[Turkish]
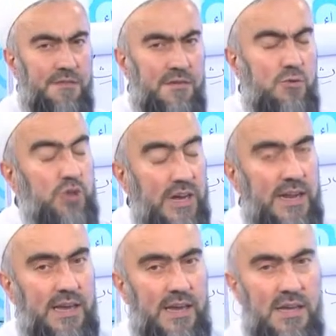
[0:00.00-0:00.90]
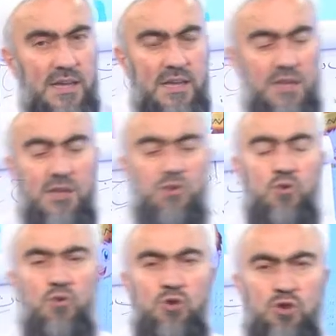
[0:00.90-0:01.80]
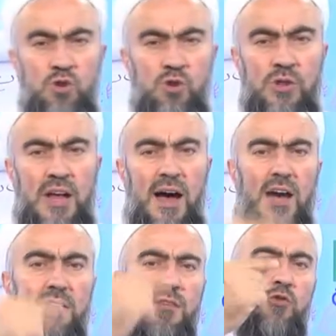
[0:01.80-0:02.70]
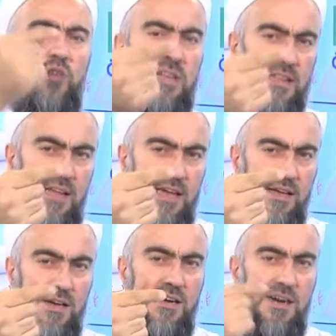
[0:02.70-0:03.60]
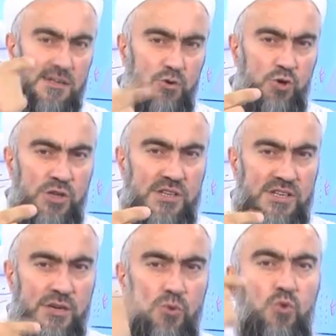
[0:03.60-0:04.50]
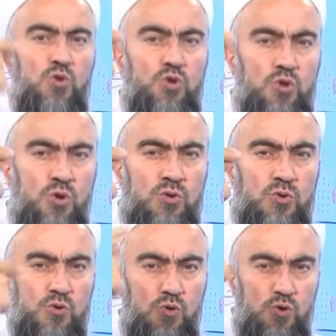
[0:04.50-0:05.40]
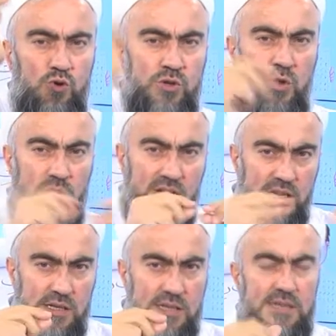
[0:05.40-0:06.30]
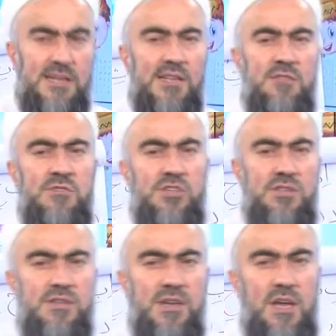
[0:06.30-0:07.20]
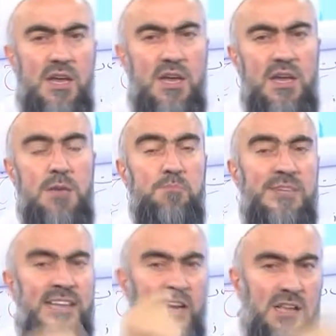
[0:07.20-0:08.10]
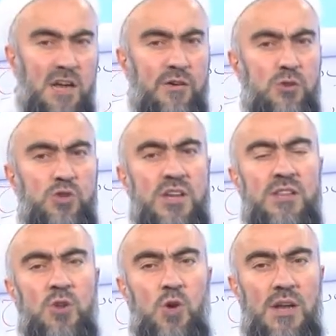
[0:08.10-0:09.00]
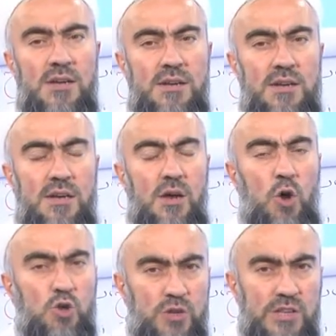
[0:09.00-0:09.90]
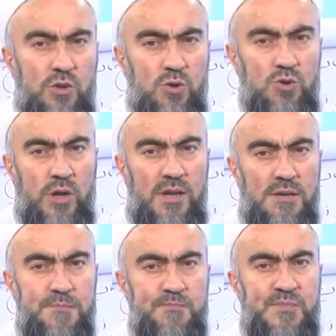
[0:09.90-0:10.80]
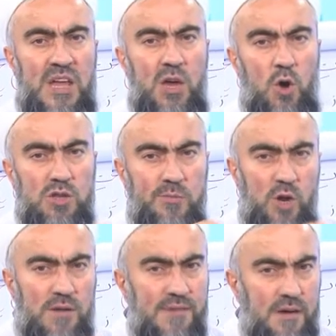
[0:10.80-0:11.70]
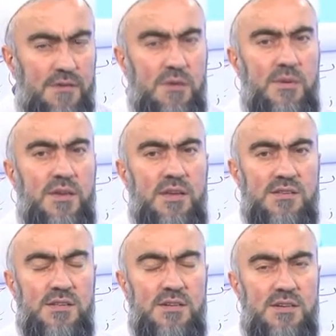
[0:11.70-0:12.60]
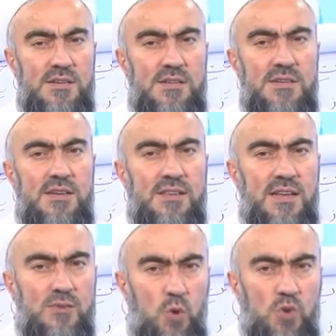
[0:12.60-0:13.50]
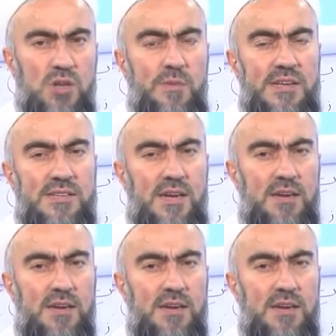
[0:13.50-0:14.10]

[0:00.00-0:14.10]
üç hareke. Üstün harfin üzerinde adı üstünde zaten üstün üstünde oradan kısaltılmıştır. Bir tane daha var üzerinde olan ötüle diyoruz ona. O da böyle vav gibi yazılır ya da dokuza benzer.